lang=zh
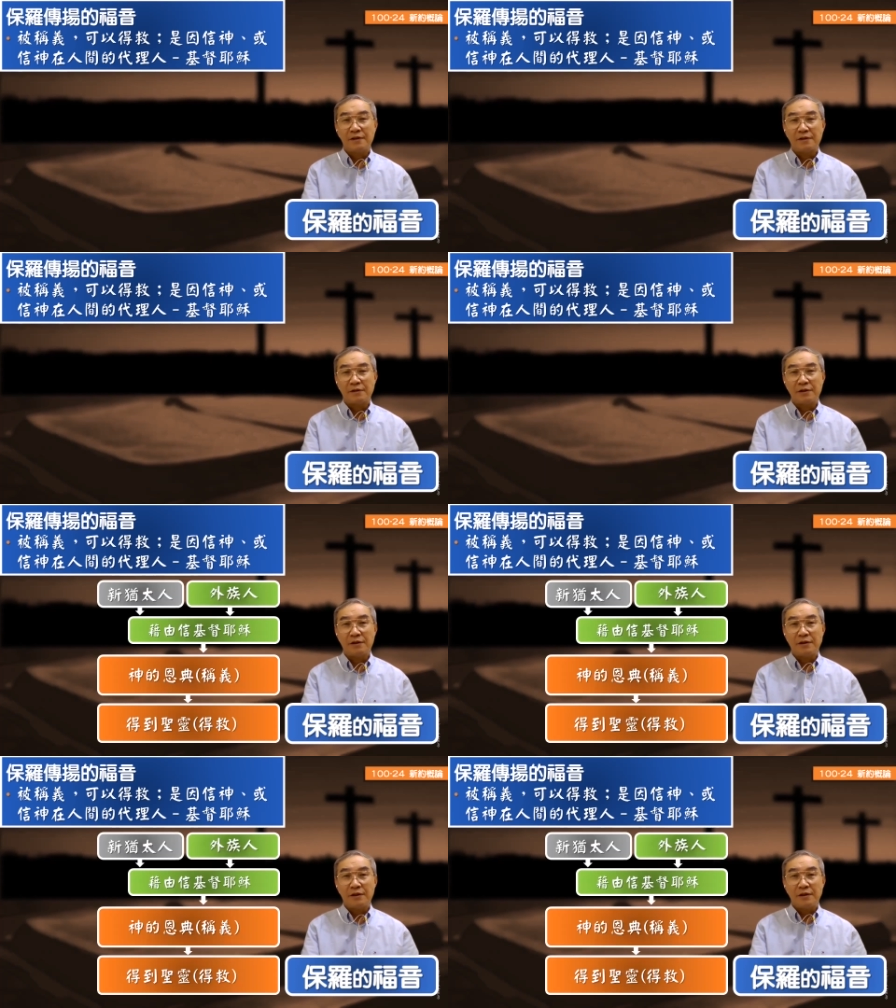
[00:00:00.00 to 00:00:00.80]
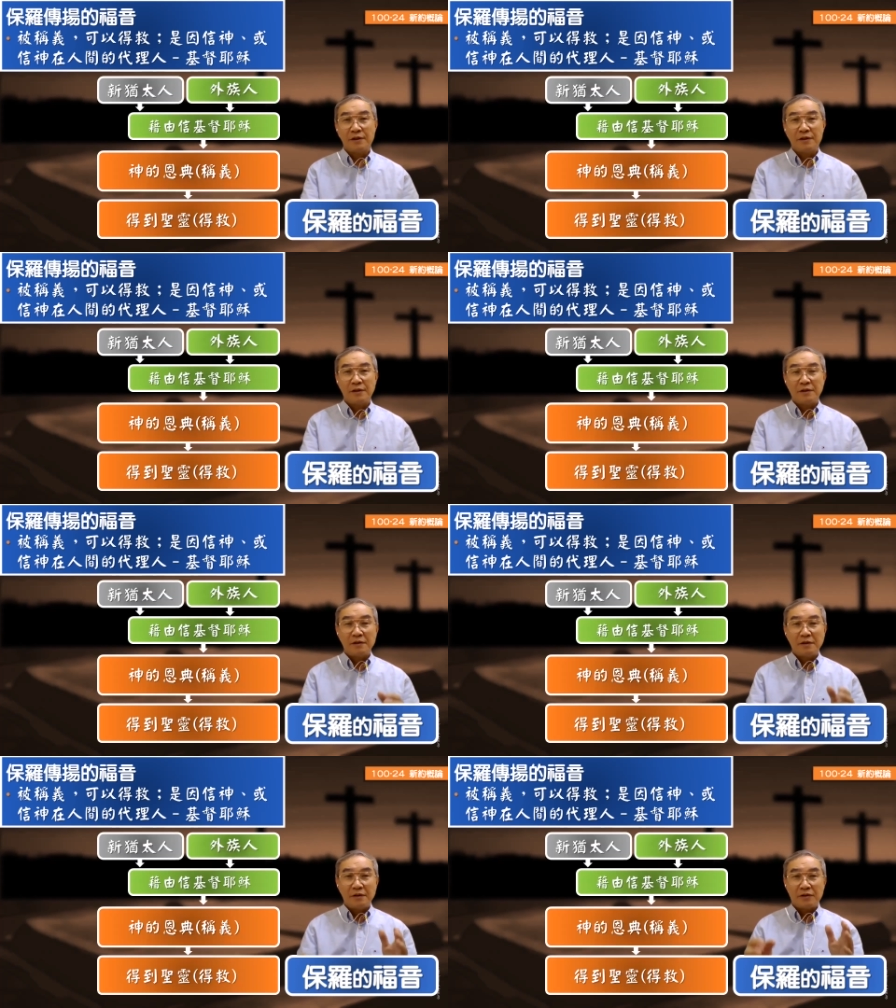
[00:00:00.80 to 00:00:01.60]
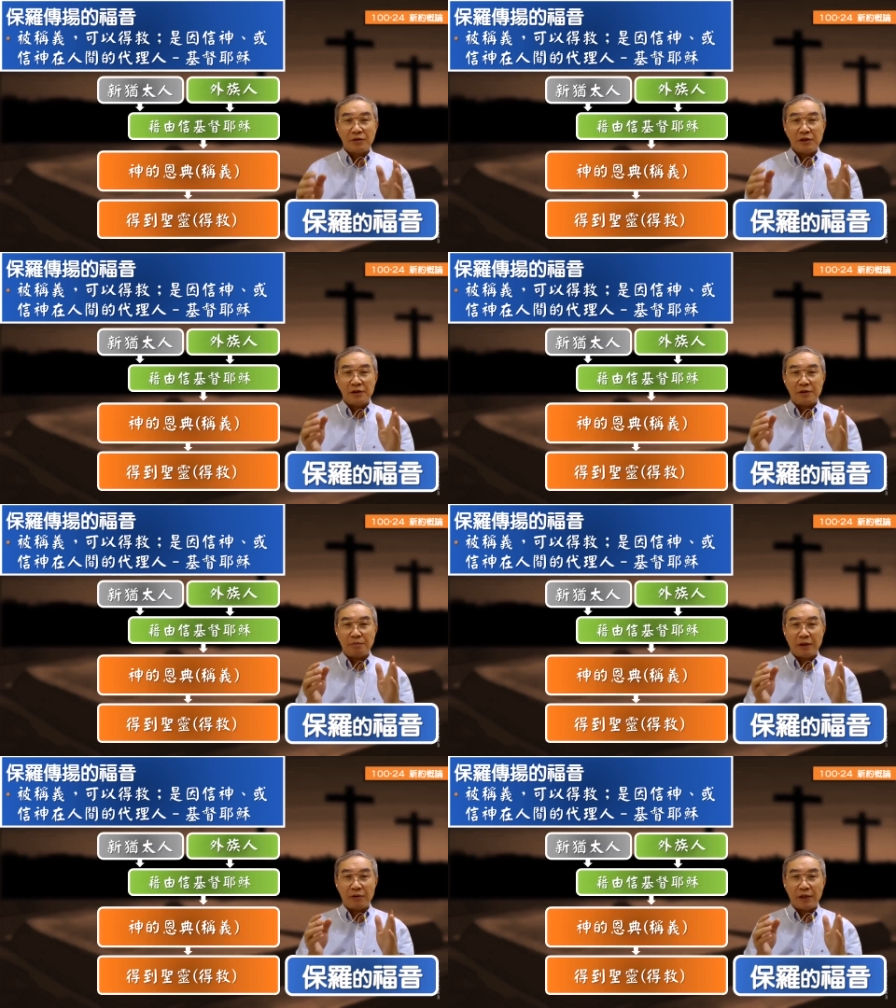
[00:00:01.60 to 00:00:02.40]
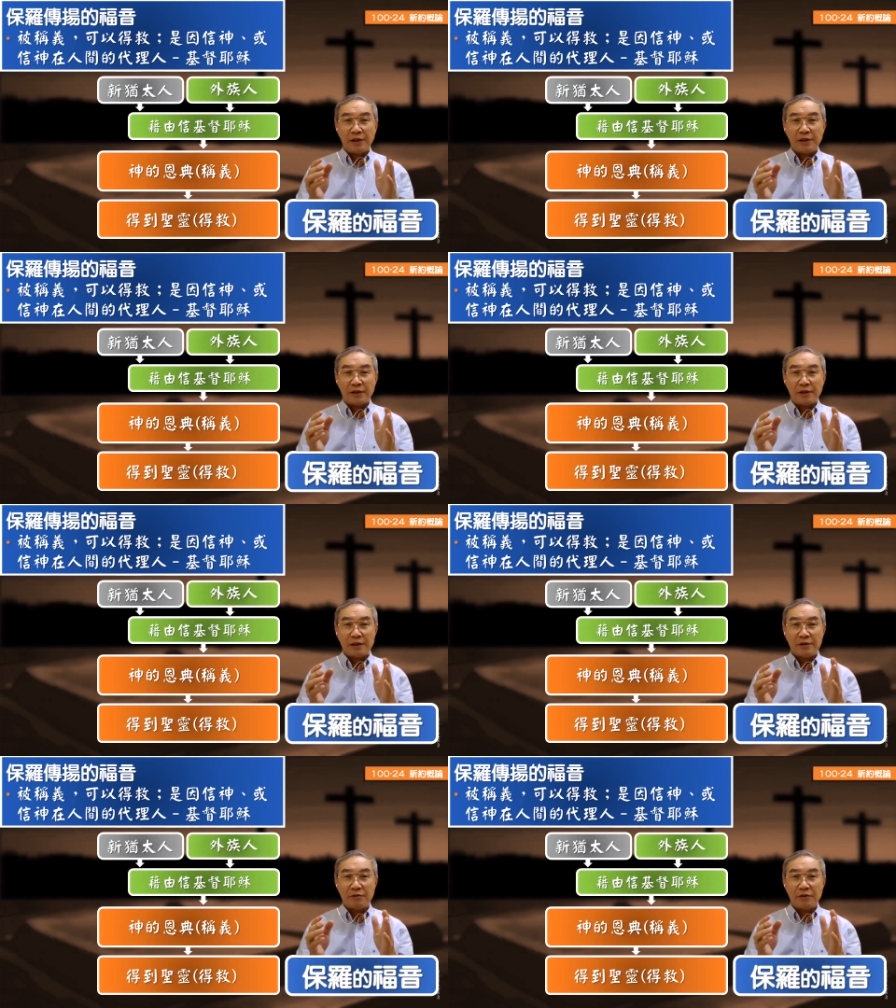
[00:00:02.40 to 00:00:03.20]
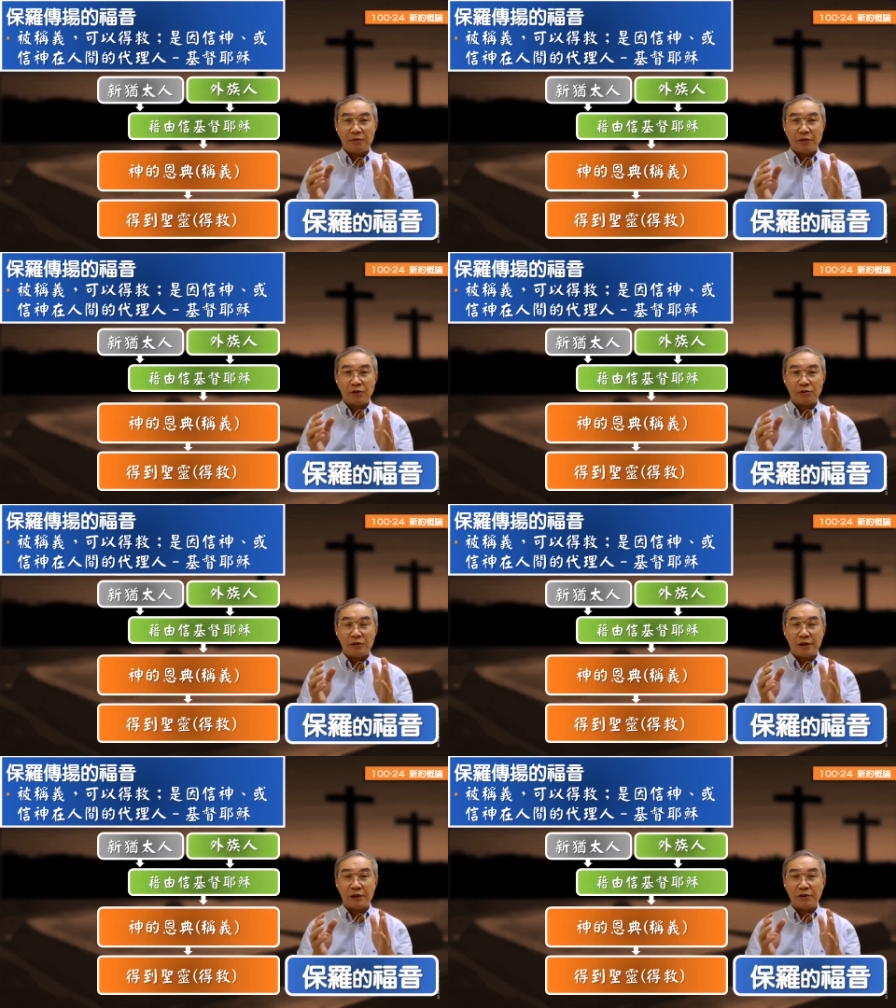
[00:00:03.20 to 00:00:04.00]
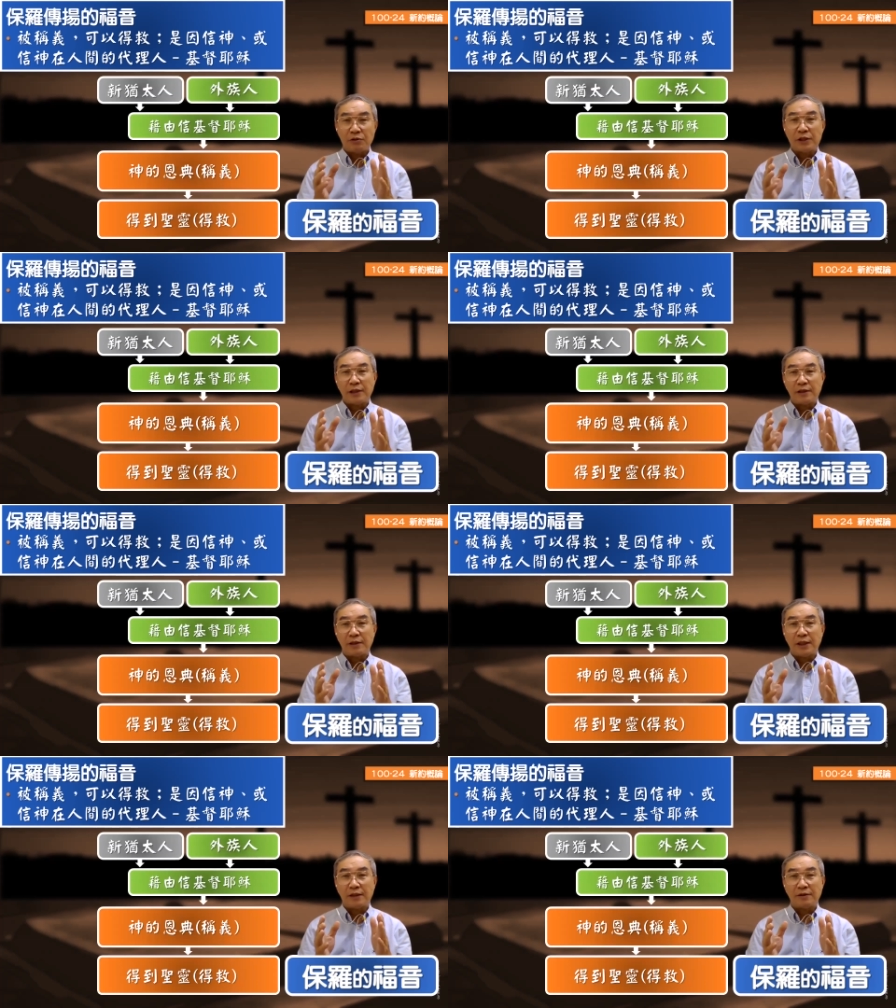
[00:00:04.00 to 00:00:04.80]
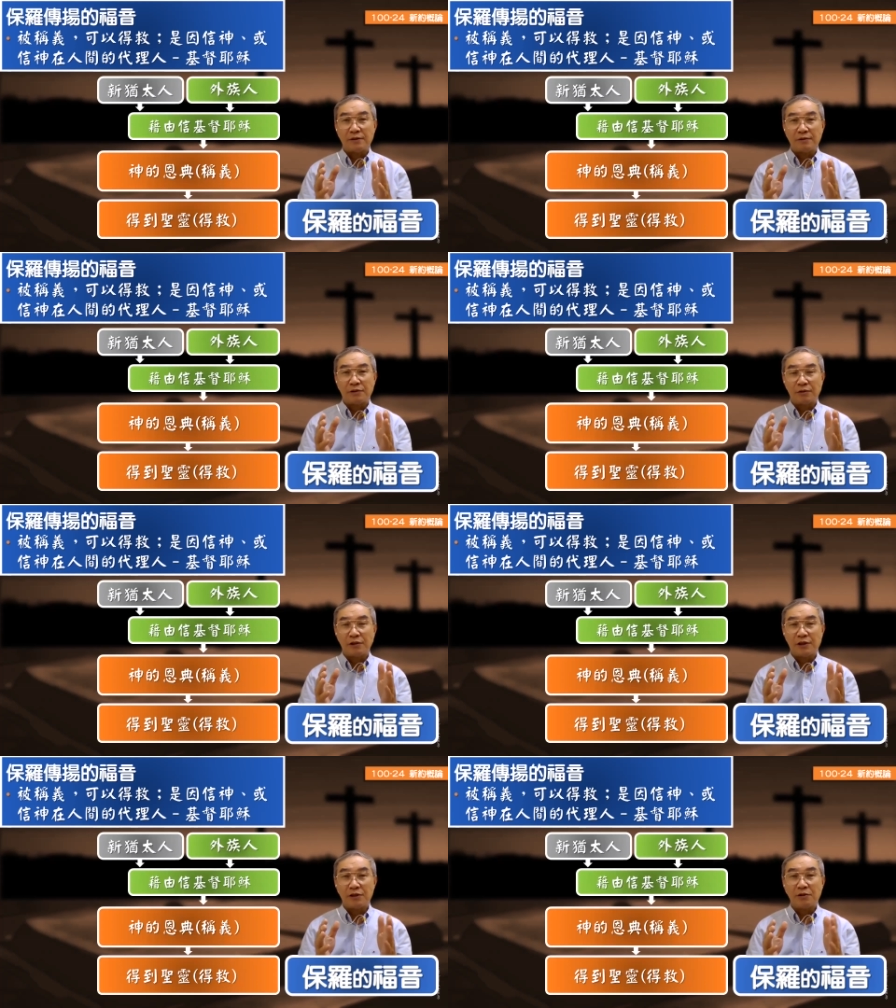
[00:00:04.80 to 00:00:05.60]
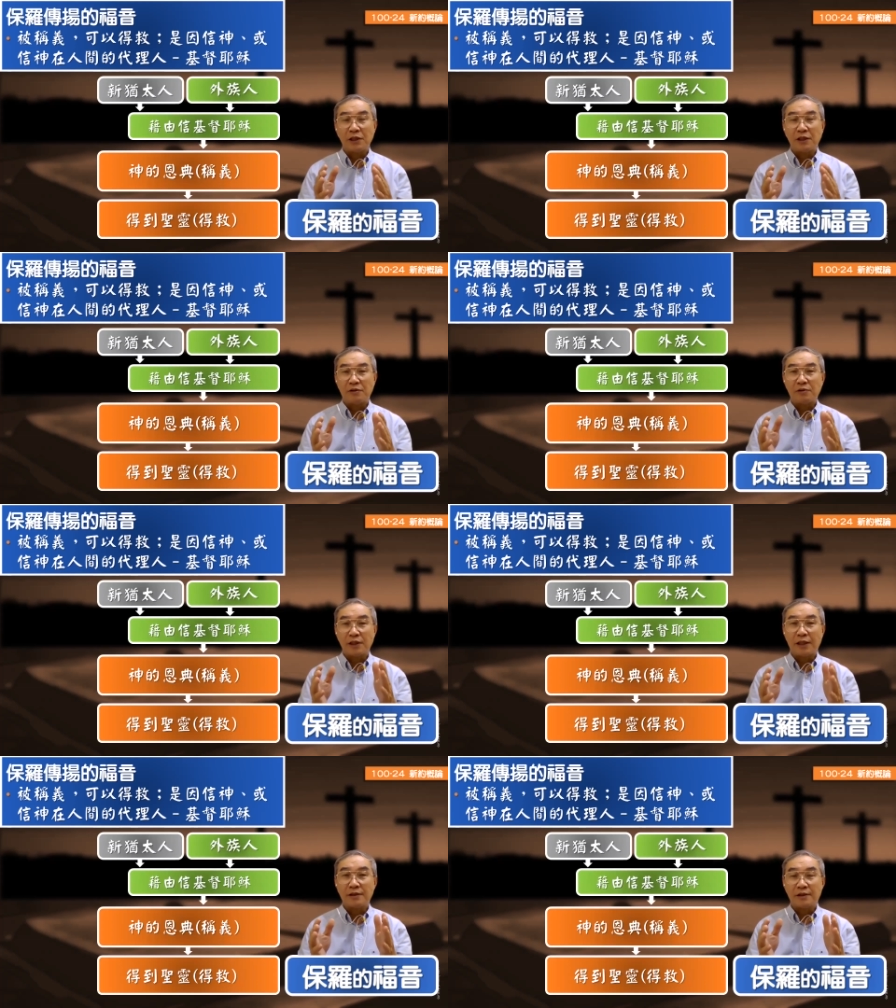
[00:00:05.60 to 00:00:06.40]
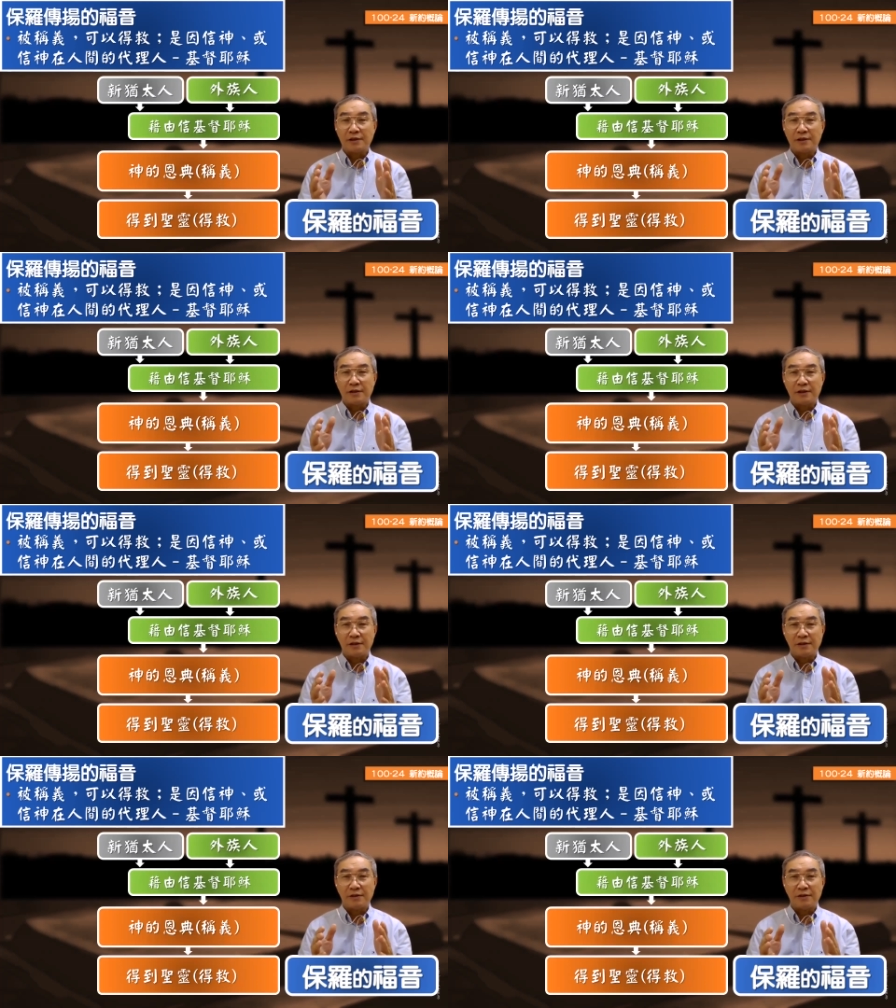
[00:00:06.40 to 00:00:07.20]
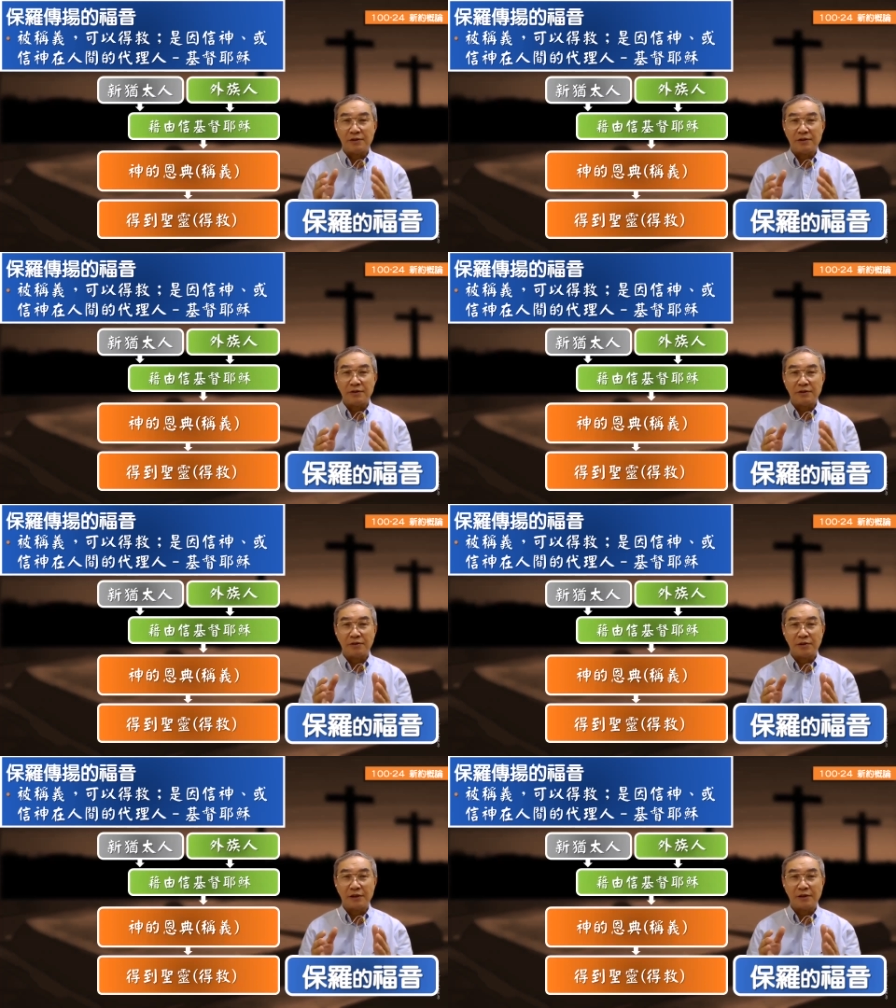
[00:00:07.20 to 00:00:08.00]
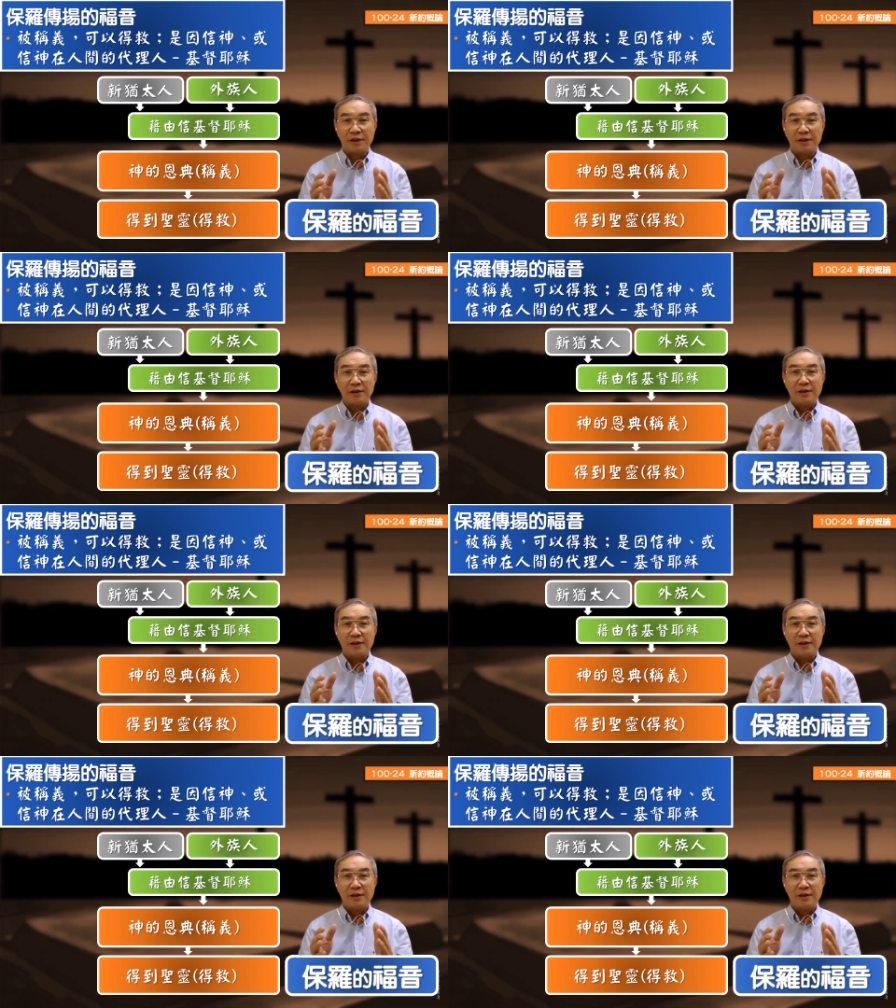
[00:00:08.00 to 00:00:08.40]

所以，所以以保罗来讲呢，他认为外族人跟犹太人，哈，我所谓新犹太人就是当时的啊犹犹犹太人哈，